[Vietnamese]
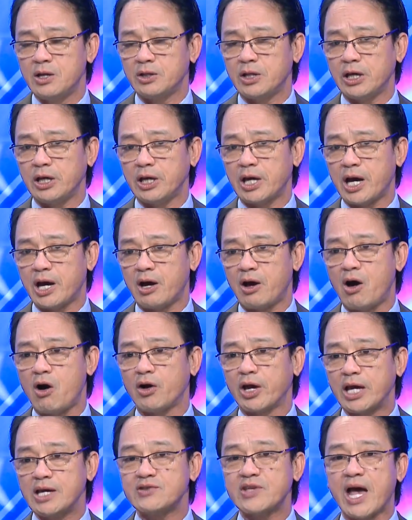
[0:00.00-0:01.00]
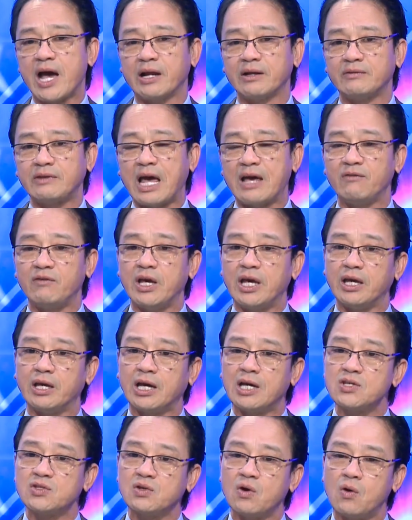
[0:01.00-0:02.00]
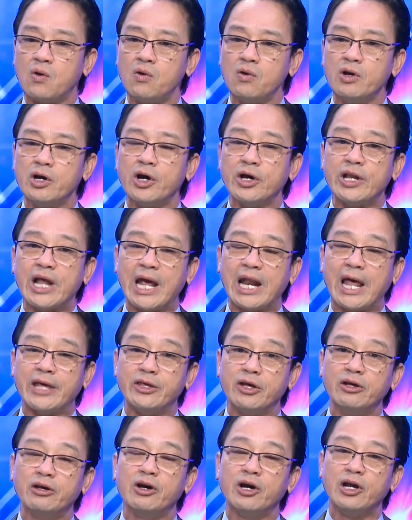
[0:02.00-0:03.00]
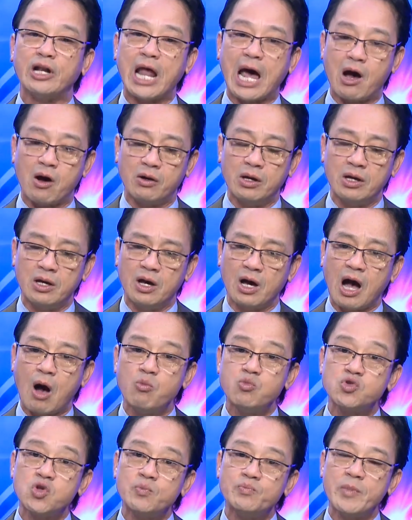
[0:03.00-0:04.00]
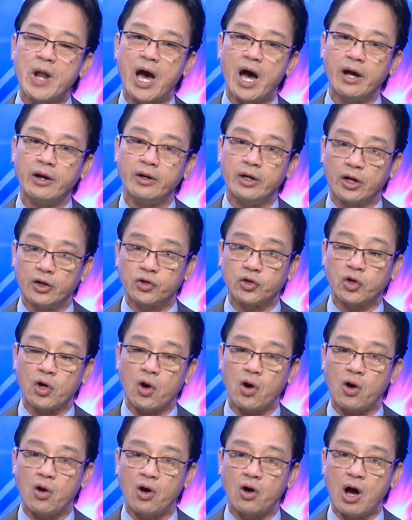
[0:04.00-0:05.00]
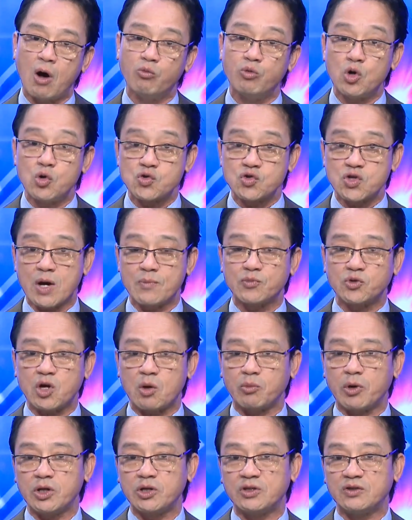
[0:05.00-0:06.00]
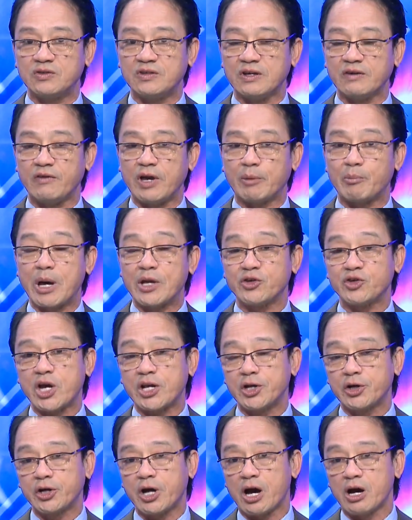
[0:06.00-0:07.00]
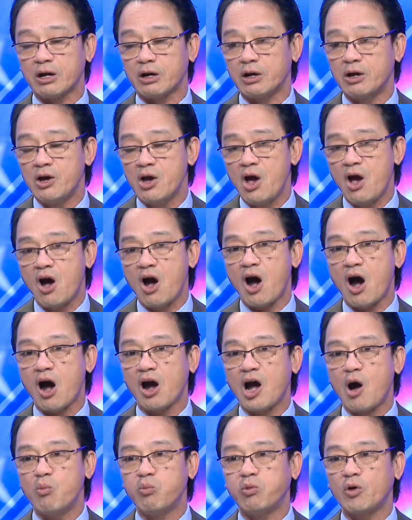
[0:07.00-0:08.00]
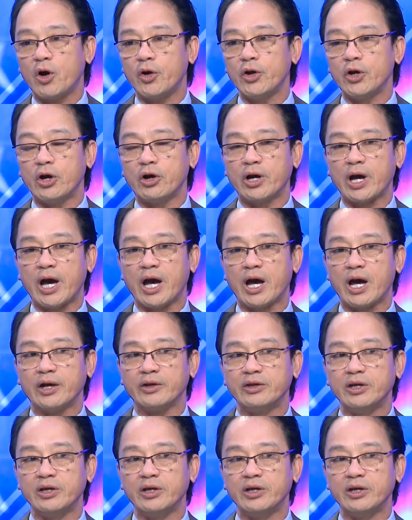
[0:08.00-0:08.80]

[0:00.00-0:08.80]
thì à, họ nghĩ rằng tại vì cái số người này là những người nào không giúp đỡ được cho ông Newsom trong cái sự việc mà tranh cử họ không có được à,